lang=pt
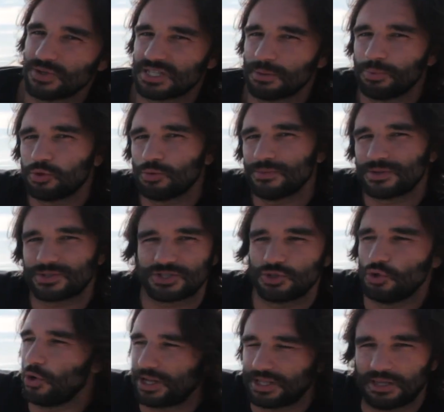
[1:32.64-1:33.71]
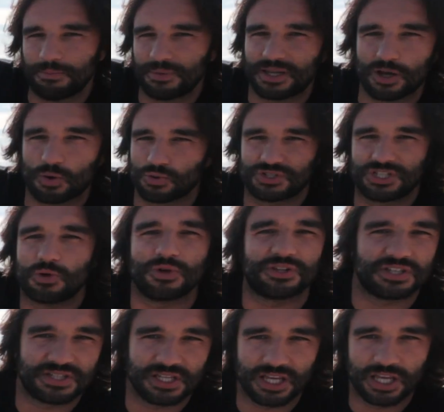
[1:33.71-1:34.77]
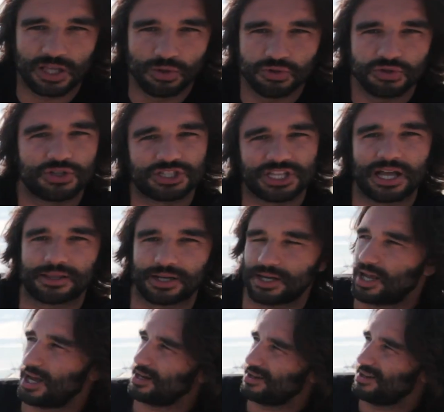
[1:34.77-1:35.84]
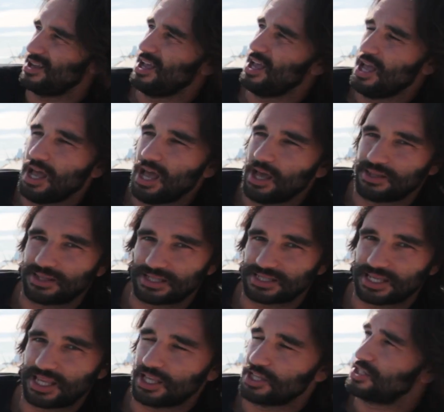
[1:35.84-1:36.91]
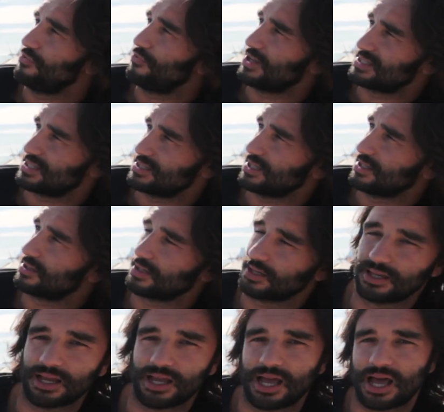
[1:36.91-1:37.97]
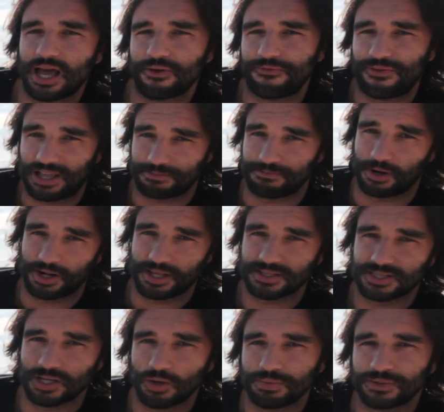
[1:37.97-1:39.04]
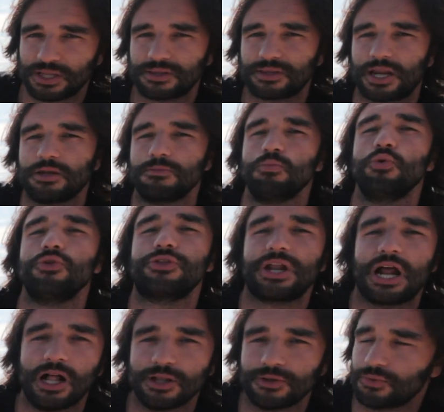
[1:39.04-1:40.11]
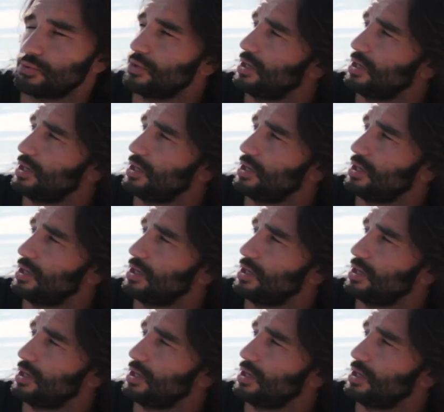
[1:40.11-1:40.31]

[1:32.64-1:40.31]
é o exemplo de uma senhora típica com 55 kg que está a treinar. Tens aqui as diferenças entre fat burning zone, portanto treino moderado